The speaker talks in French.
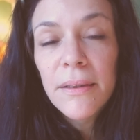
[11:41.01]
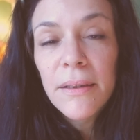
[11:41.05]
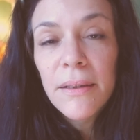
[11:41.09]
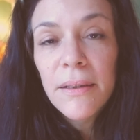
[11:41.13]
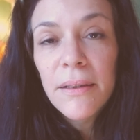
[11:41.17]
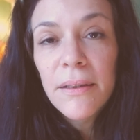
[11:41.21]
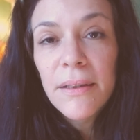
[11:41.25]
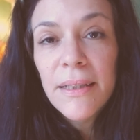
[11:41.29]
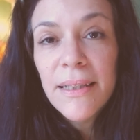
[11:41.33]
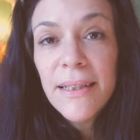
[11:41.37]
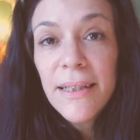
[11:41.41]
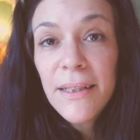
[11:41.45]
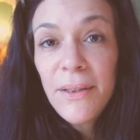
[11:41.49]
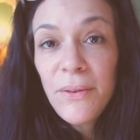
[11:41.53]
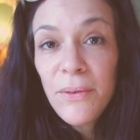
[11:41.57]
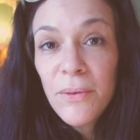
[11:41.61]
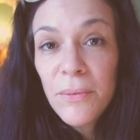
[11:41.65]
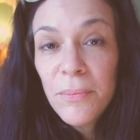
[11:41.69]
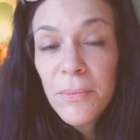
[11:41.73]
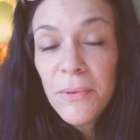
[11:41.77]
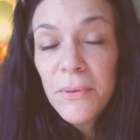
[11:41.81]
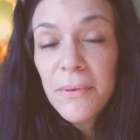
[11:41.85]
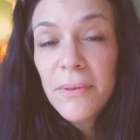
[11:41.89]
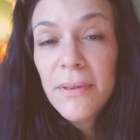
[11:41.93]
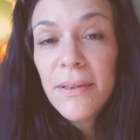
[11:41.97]

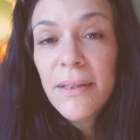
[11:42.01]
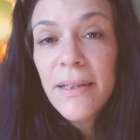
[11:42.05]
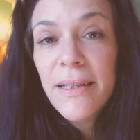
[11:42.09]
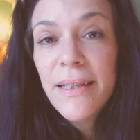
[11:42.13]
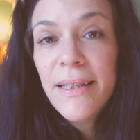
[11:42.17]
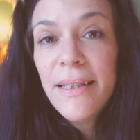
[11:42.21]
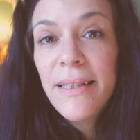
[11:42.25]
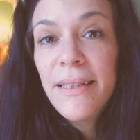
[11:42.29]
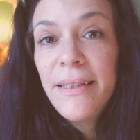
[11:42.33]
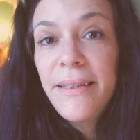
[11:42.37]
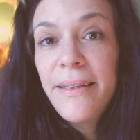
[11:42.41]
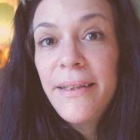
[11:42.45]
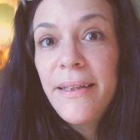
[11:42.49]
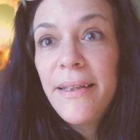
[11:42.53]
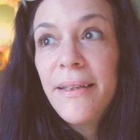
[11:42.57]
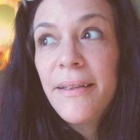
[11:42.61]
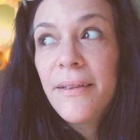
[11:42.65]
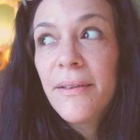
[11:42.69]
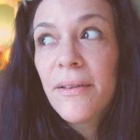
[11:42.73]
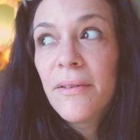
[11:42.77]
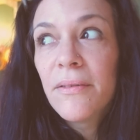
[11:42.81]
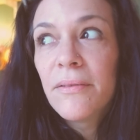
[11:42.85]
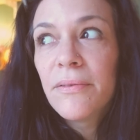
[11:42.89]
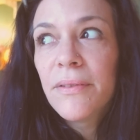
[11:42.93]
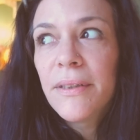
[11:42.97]
Exactement, c'est l'idée
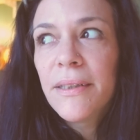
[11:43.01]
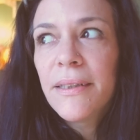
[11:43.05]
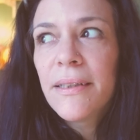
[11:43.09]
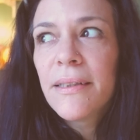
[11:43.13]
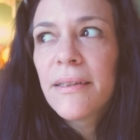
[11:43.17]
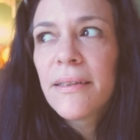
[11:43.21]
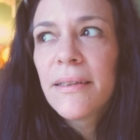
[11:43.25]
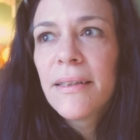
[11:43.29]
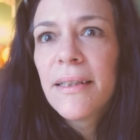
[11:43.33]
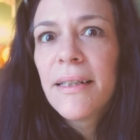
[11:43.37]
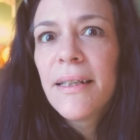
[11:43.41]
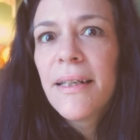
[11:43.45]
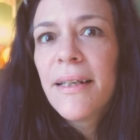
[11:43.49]
en fait.